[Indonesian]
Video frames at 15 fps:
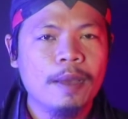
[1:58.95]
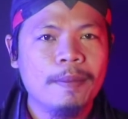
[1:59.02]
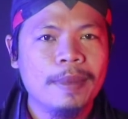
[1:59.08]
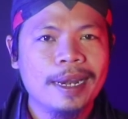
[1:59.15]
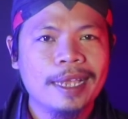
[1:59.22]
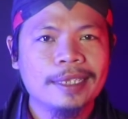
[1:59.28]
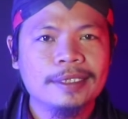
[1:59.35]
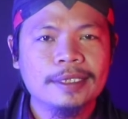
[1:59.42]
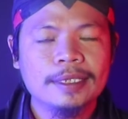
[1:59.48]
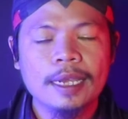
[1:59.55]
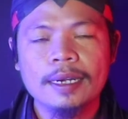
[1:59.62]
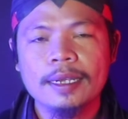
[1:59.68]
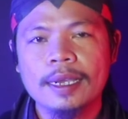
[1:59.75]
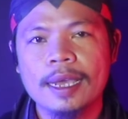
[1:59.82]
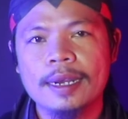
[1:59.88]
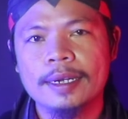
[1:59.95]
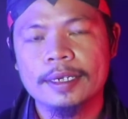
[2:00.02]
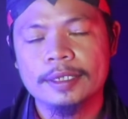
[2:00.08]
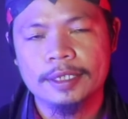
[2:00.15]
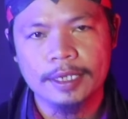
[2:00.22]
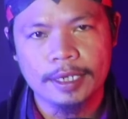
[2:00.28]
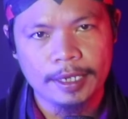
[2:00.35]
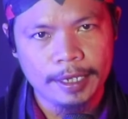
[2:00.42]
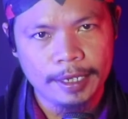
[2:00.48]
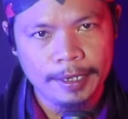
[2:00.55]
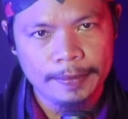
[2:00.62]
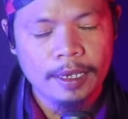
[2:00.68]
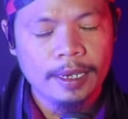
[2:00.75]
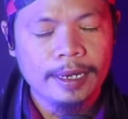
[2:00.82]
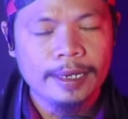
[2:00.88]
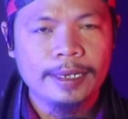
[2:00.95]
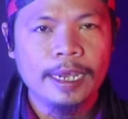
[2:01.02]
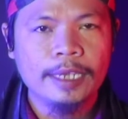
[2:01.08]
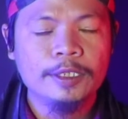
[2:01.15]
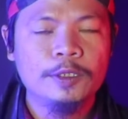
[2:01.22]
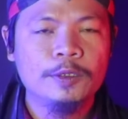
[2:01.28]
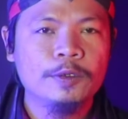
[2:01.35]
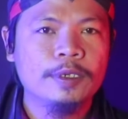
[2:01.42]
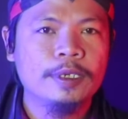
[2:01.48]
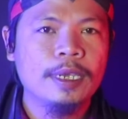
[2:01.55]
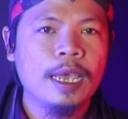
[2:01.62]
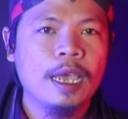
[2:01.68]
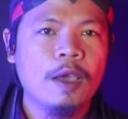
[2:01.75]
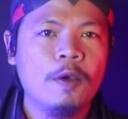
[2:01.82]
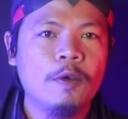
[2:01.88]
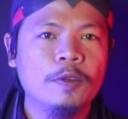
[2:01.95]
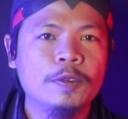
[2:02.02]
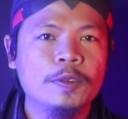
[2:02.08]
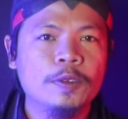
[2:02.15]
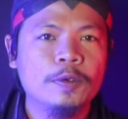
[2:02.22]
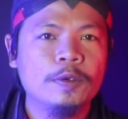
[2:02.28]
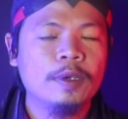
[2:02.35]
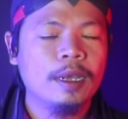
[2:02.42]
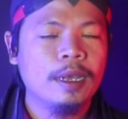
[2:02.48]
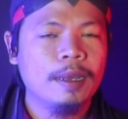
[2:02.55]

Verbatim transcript: melancarkan rezeki dan juga untuk